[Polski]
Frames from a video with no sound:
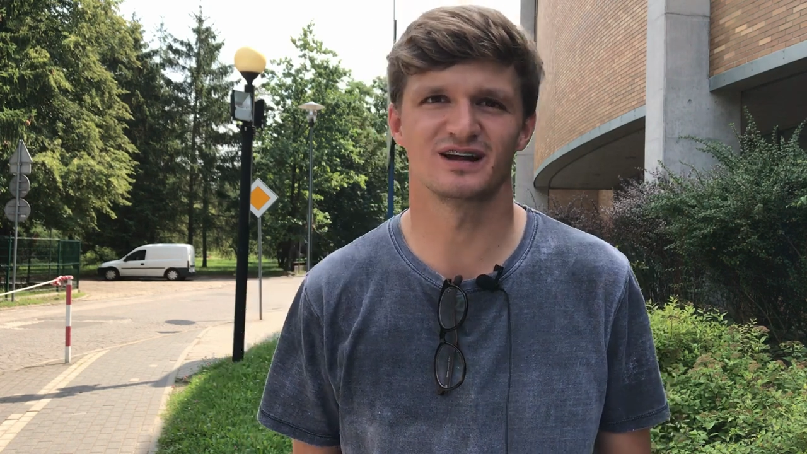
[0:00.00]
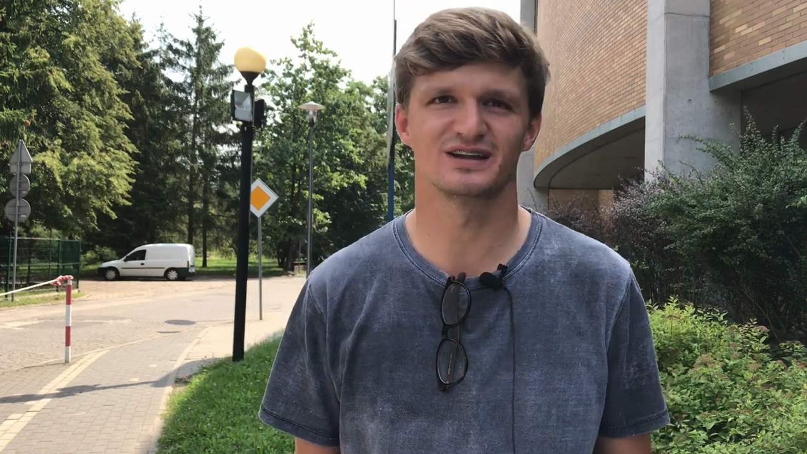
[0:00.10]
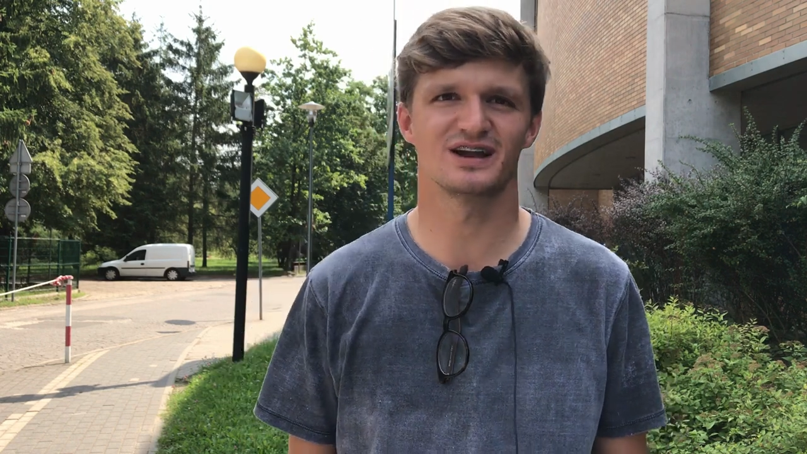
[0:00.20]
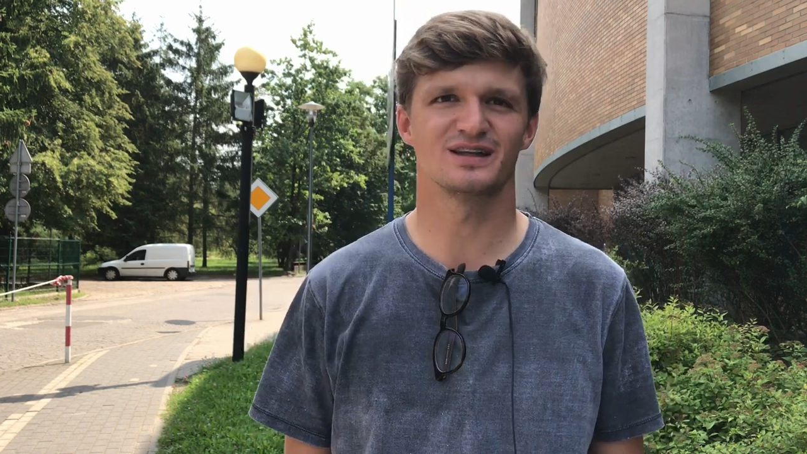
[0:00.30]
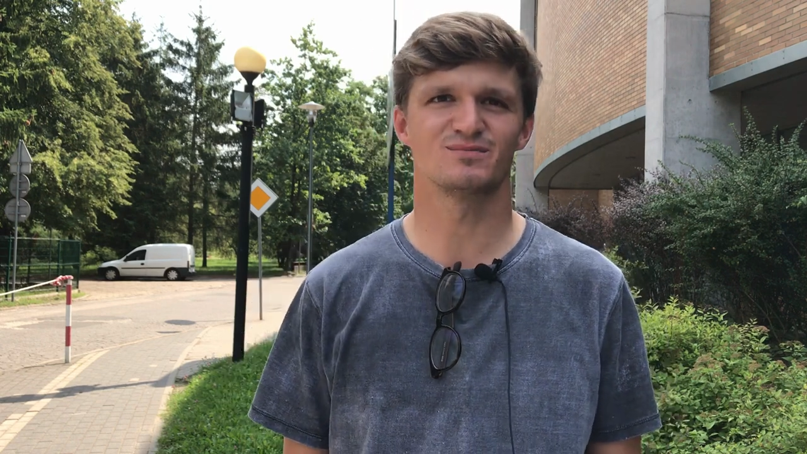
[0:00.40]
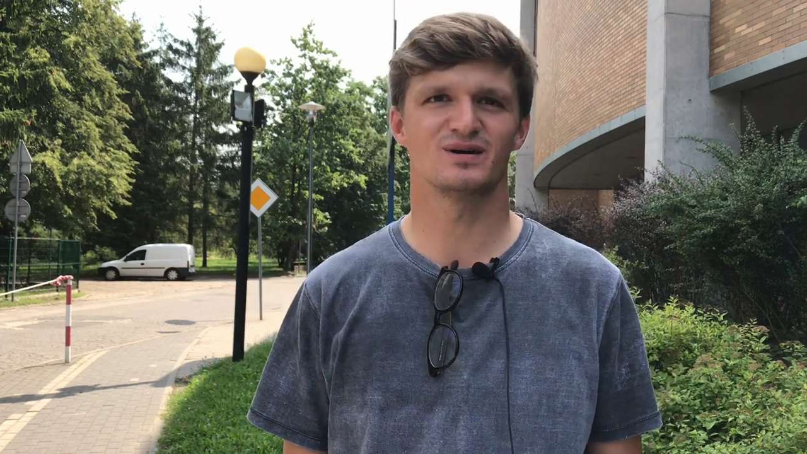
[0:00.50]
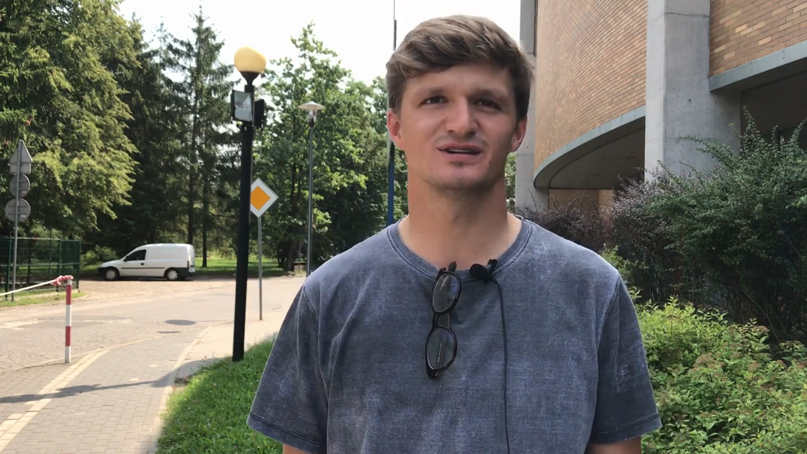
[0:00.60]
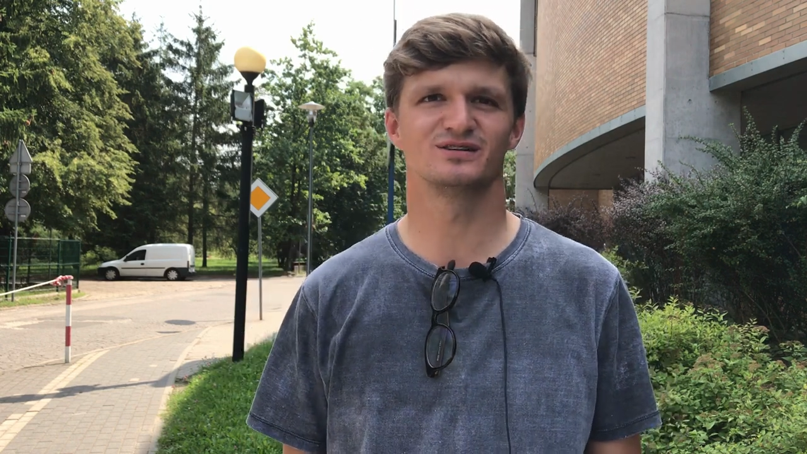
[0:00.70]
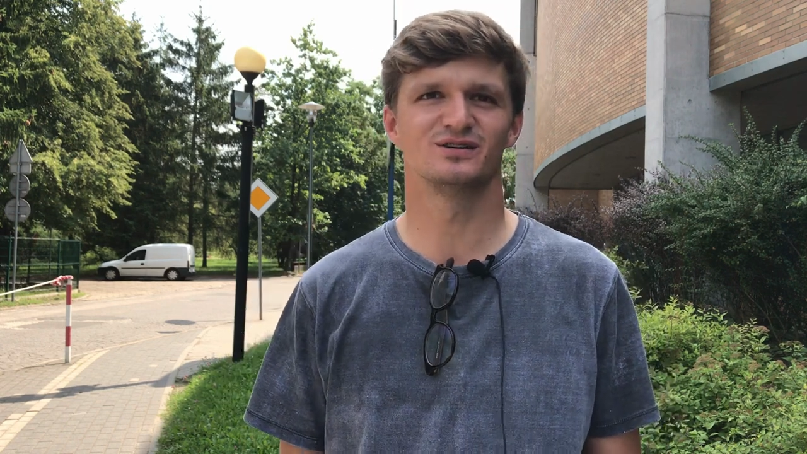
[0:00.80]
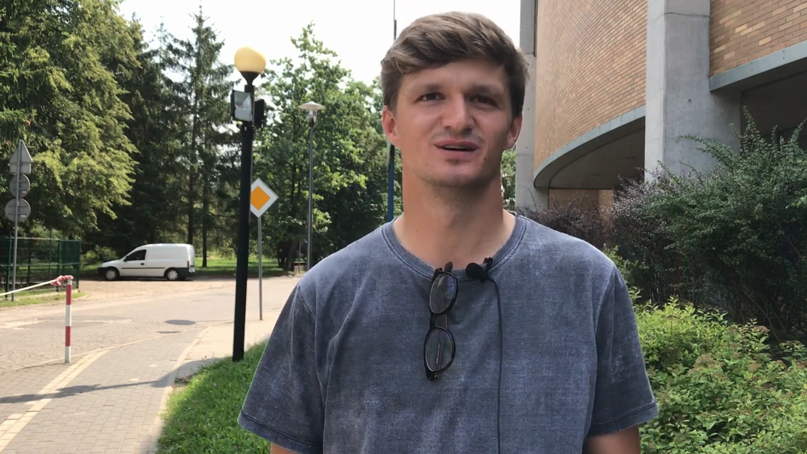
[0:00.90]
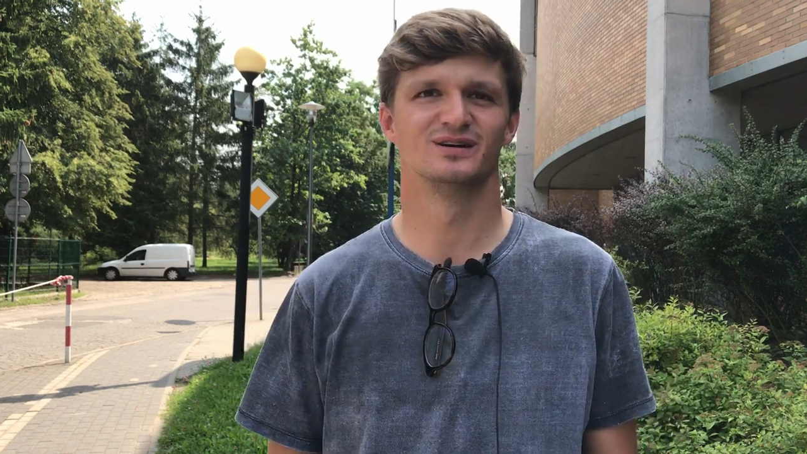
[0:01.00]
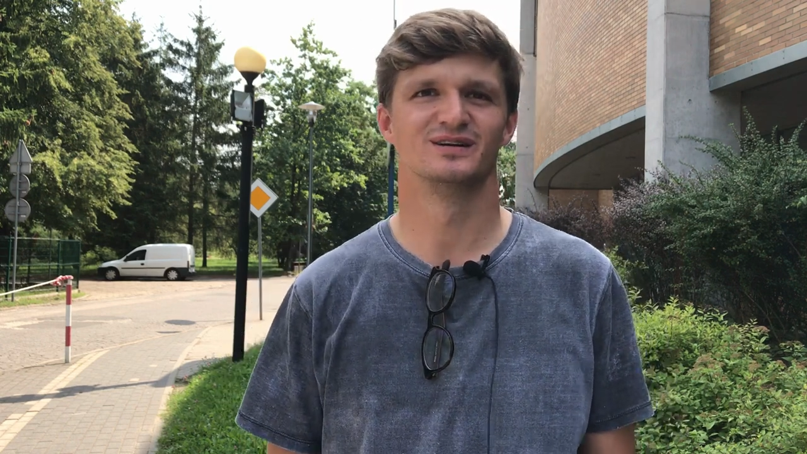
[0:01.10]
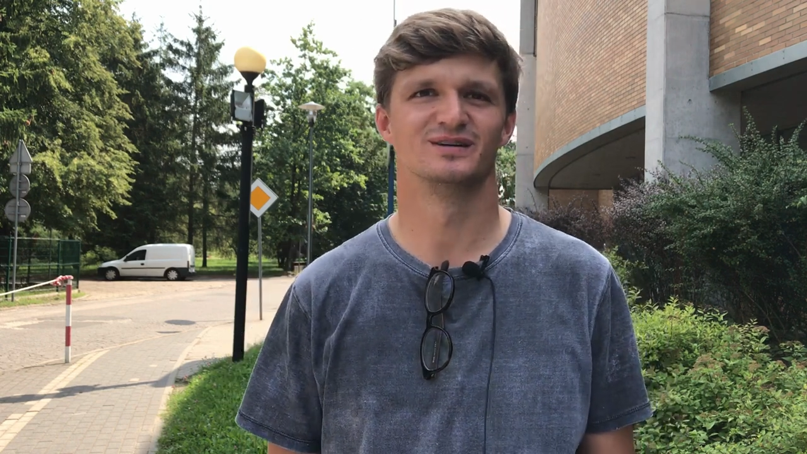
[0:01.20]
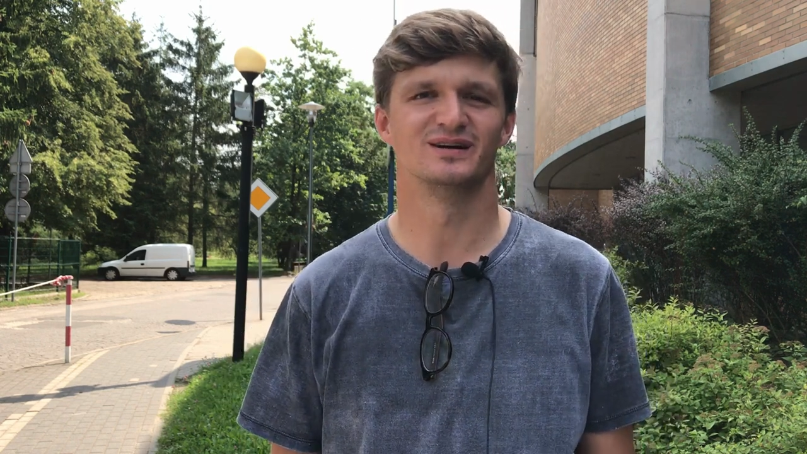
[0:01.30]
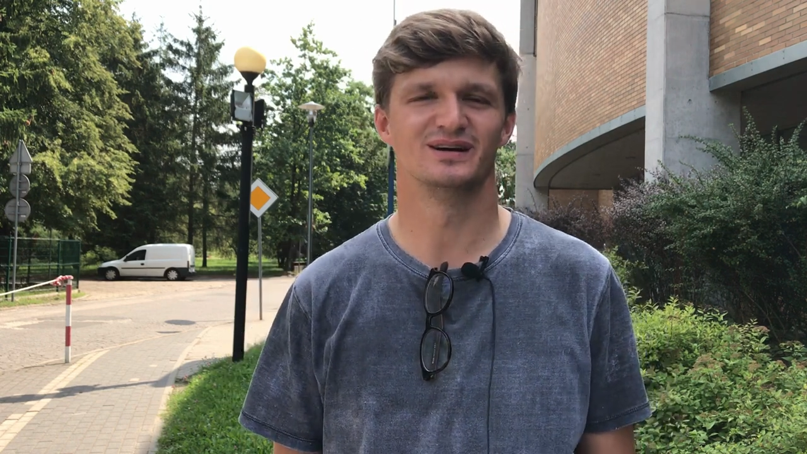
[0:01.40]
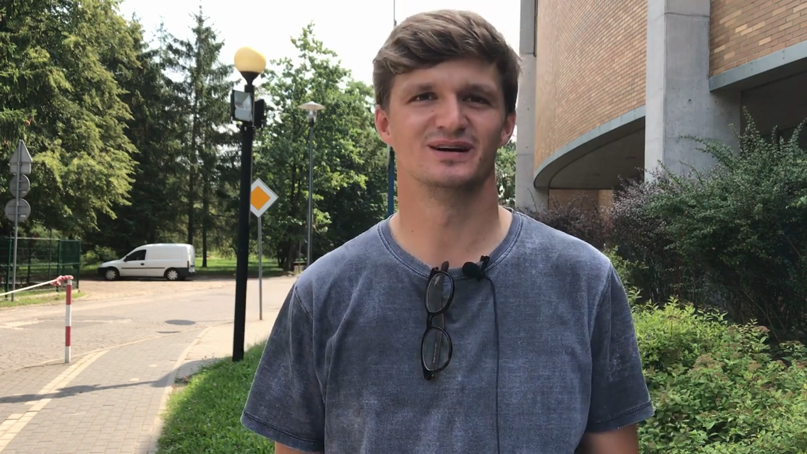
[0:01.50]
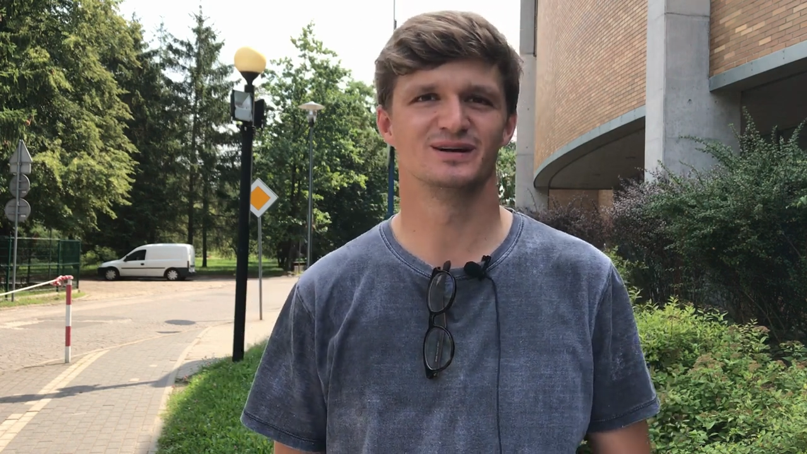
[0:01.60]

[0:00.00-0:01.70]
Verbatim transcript: Adrianem bardzo e,